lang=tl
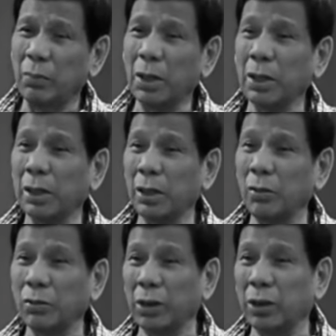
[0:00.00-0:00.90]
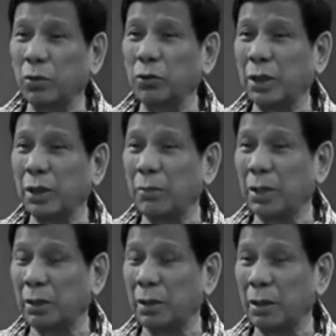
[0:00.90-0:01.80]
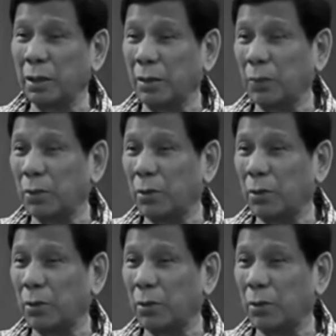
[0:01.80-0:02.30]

Kung baka yung record, tinabi na talaga.